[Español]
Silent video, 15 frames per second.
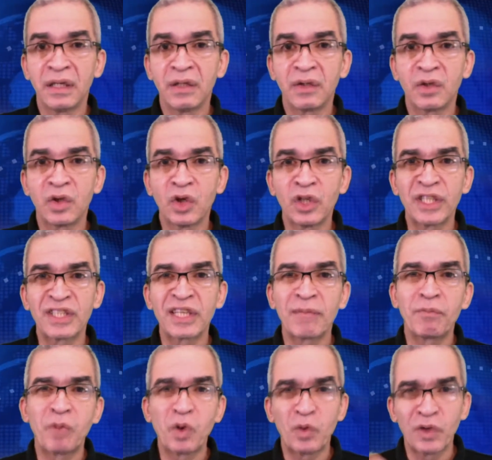toda esa
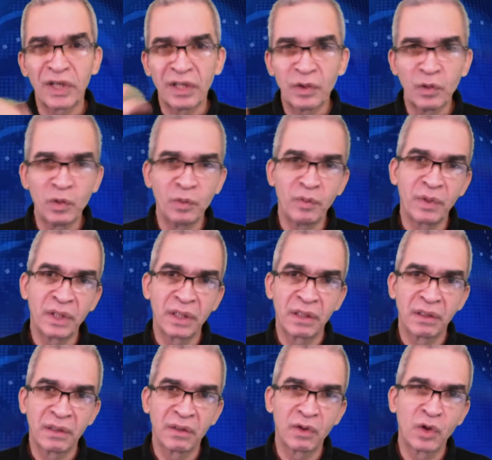podredumbre,
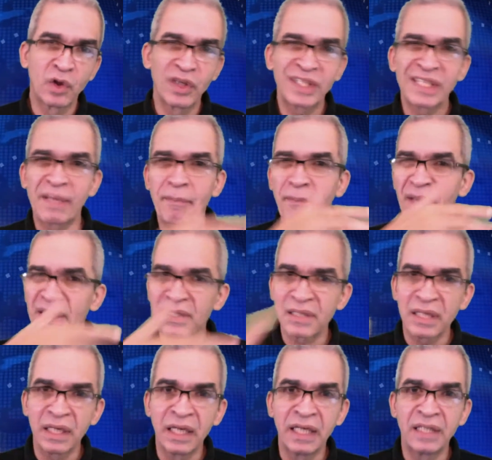toda esa
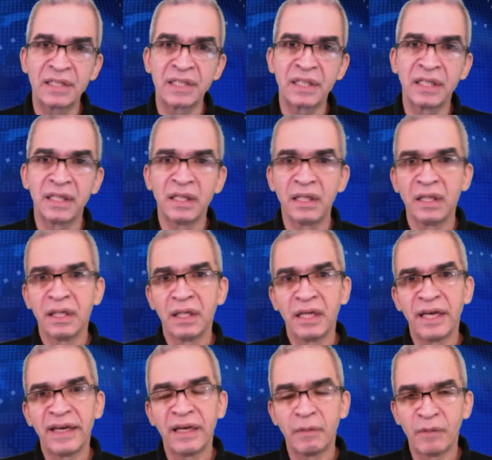pestilencia
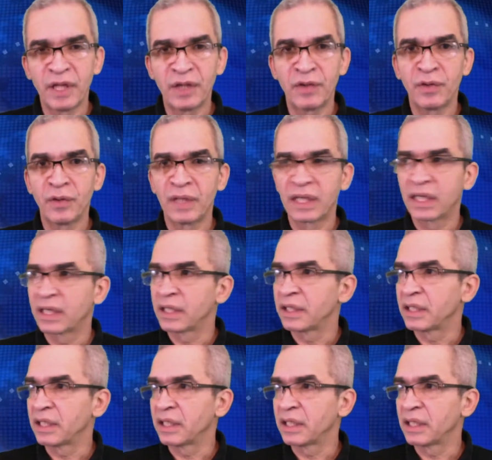en el medio de una
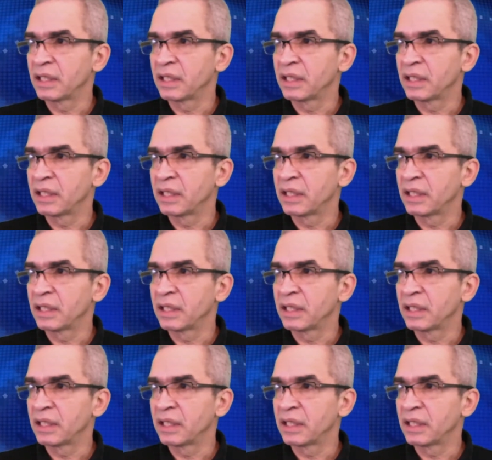carretera